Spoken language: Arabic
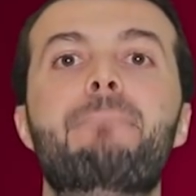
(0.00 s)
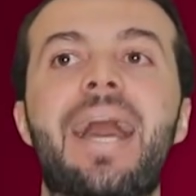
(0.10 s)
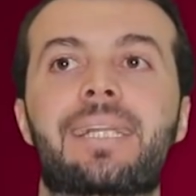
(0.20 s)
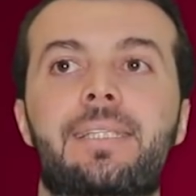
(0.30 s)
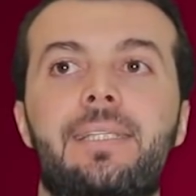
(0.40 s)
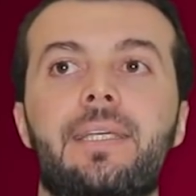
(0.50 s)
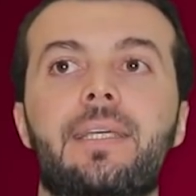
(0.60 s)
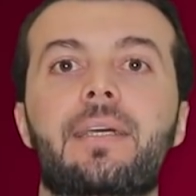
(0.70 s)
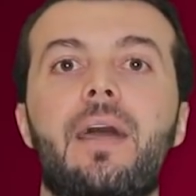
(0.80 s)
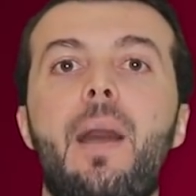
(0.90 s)
مات
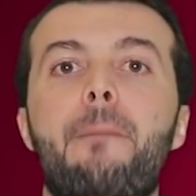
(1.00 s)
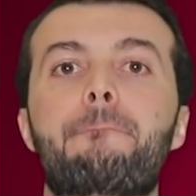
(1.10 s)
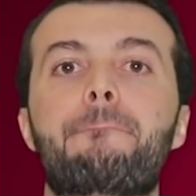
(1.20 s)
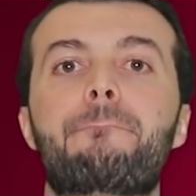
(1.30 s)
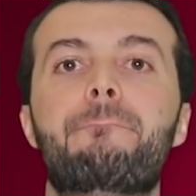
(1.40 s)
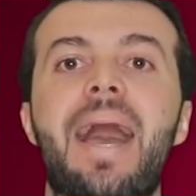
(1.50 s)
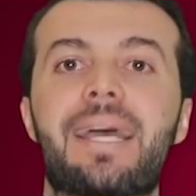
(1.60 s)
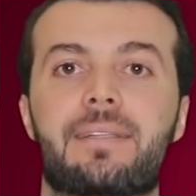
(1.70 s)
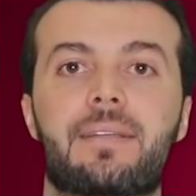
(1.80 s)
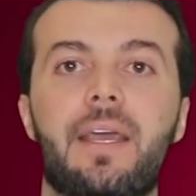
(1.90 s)

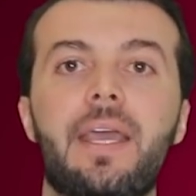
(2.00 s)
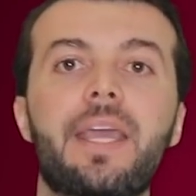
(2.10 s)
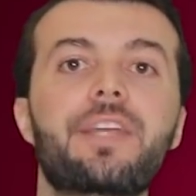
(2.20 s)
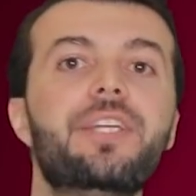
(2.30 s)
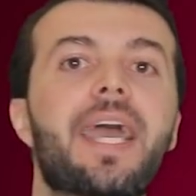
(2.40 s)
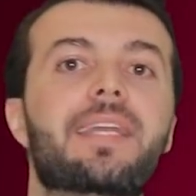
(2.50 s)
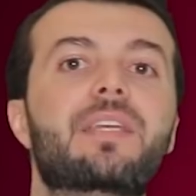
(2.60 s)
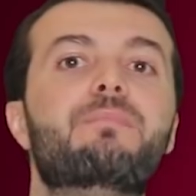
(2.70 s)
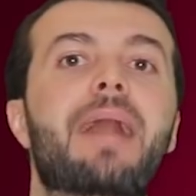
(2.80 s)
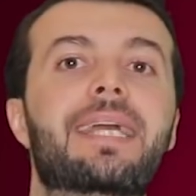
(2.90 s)
مات ايش
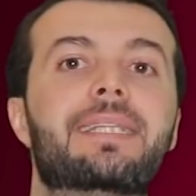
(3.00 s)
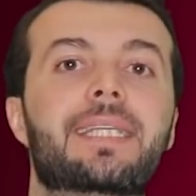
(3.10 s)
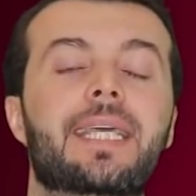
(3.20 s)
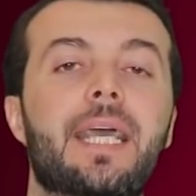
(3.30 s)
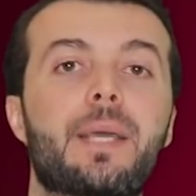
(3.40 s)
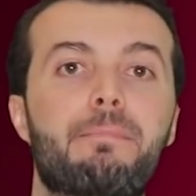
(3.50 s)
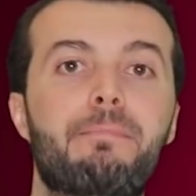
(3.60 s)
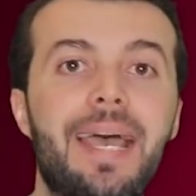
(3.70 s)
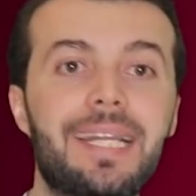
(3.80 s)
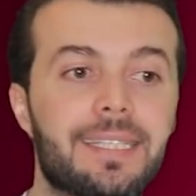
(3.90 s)
يعني مات
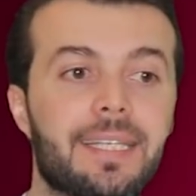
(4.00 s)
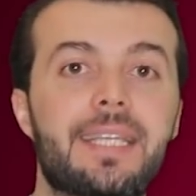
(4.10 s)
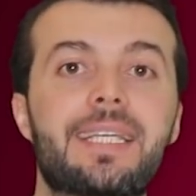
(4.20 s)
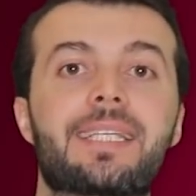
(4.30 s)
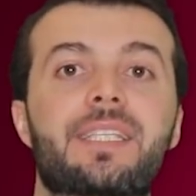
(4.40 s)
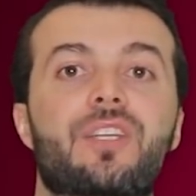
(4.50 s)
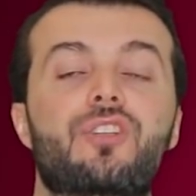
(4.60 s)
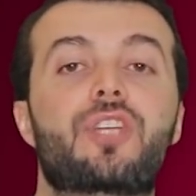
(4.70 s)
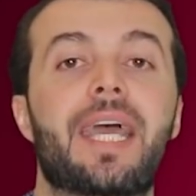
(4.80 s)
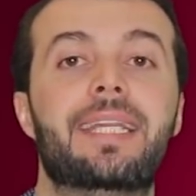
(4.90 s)
مات هي
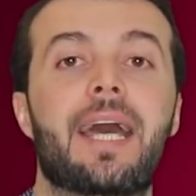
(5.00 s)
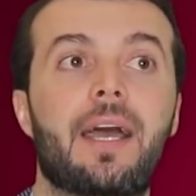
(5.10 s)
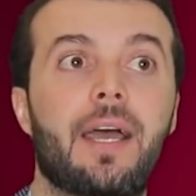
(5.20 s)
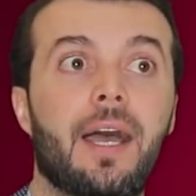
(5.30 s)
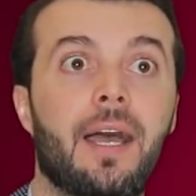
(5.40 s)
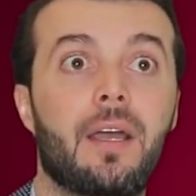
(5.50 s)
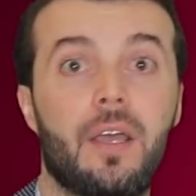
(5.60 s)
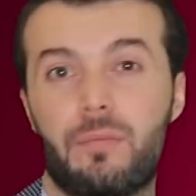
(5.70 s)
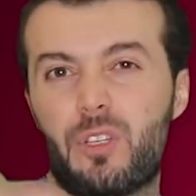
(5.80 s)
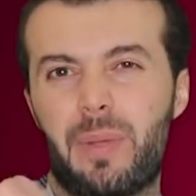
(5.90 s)
السجاده أه؟
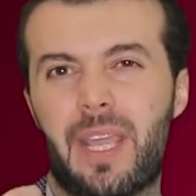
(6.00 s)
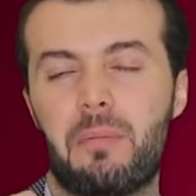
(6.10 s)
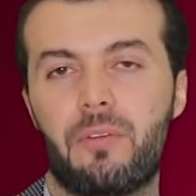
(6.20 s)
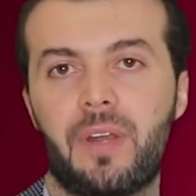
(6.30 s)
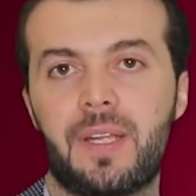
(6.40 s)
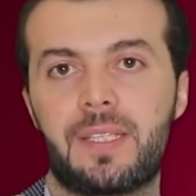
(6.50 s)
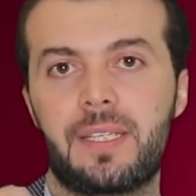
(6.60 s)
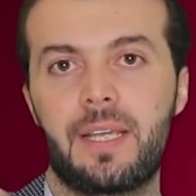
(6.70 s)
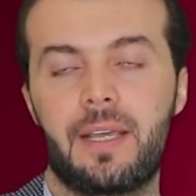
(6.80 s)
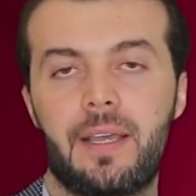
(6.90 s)
تشبه كلمه
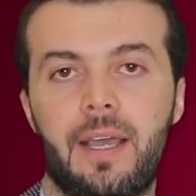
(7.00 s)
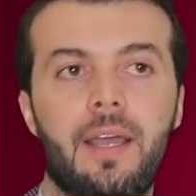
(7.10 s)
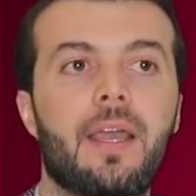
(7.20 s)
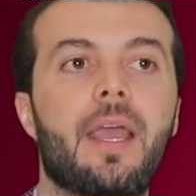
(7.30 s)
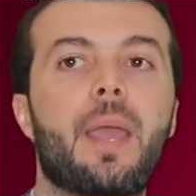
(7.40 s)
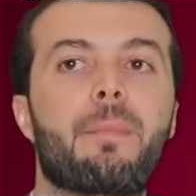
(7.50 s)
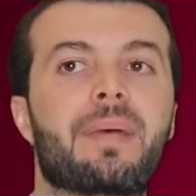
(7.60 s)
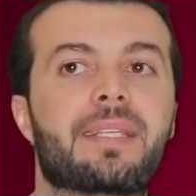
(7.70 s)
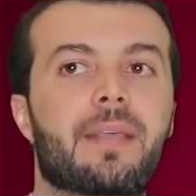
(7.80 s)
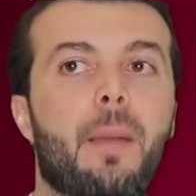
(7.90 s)
فرنسيه أه؟
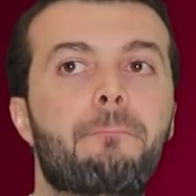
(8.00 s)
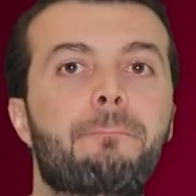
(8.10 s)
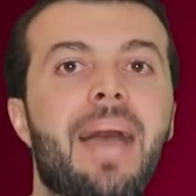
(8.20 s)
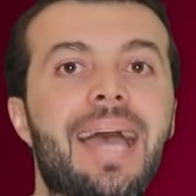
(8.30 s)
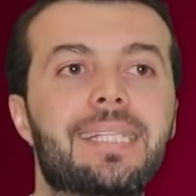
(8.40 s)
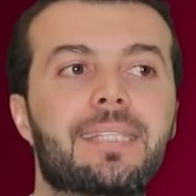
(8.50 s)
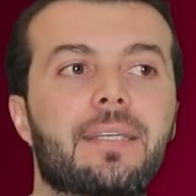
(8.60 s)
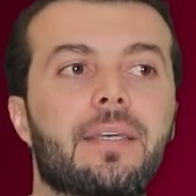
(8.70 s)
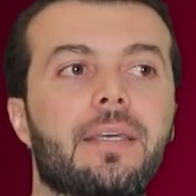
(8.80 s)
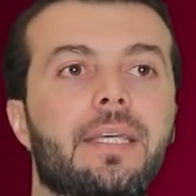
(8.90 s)
بس مات
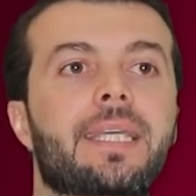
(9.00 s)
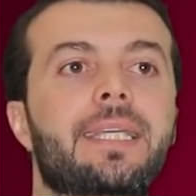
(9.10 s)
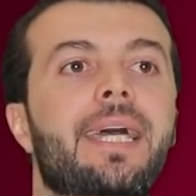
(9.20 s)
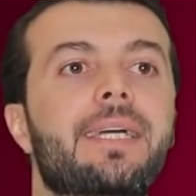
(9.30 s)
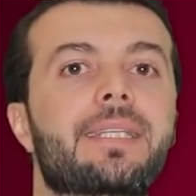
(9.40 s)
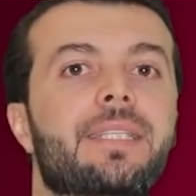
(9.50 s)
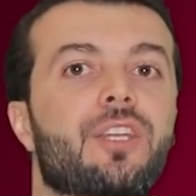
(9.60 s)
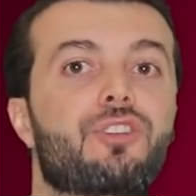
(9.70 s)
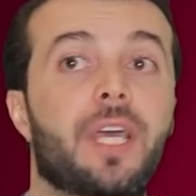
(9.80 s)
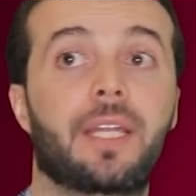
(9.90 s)
هي
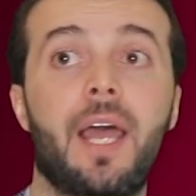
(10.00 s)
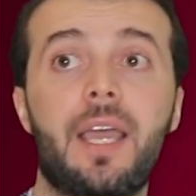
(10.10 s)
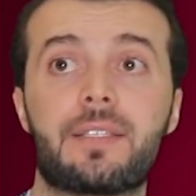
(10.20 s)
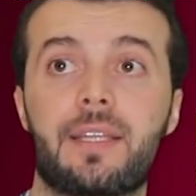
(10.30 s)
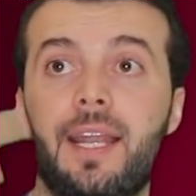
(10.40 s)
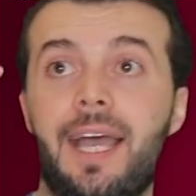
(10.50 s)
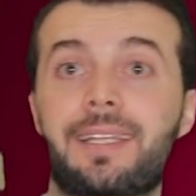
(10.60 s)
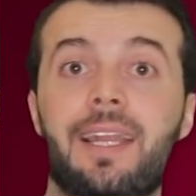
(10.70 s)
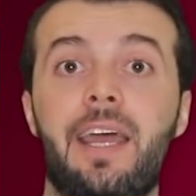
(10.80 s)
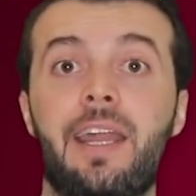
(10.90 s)
سجاد لاحظ أنا
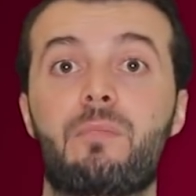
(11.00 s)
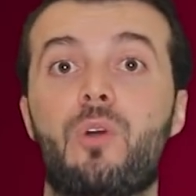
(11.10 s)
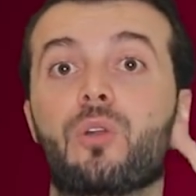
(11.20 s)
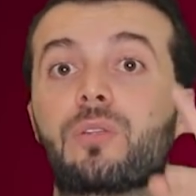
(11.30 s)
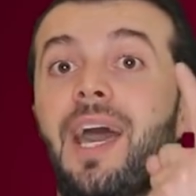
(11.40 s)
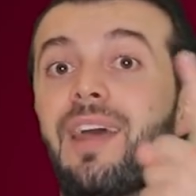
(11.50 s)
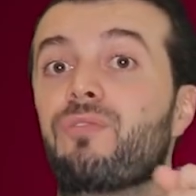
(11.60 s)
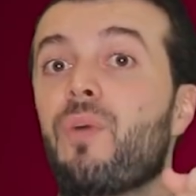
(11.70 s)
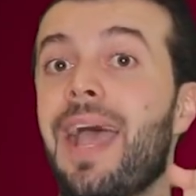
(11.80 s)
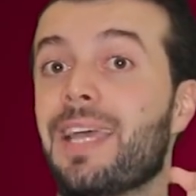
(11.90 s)
حتى الآن عم أحط
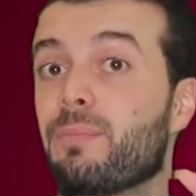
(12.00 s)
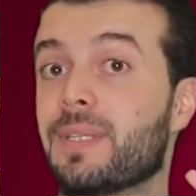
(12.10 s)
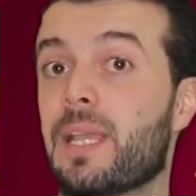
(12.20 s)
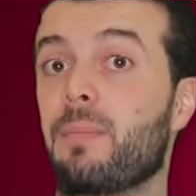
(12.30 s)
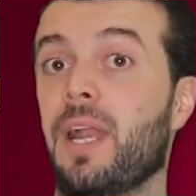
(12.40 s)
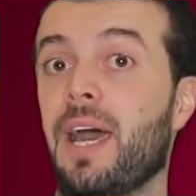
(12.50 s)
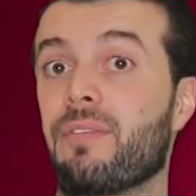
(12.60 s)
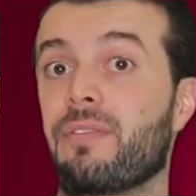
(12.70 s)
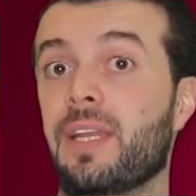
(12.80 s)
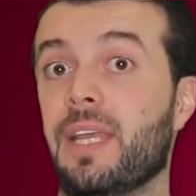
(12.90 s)
حرف واحد بس قبل
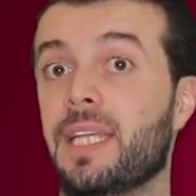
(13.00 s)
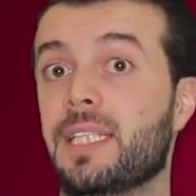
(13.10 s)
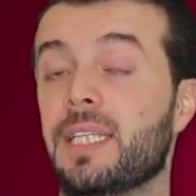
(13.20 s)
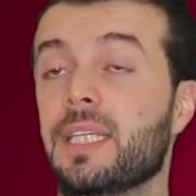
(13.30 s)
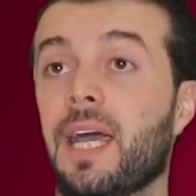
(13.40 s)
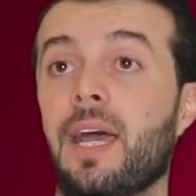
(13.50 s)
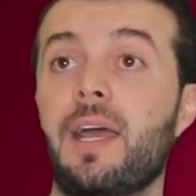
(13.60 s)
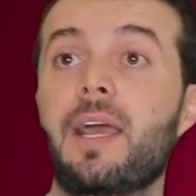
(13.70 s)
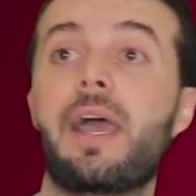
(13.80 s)
الحرفين اي تي أه؟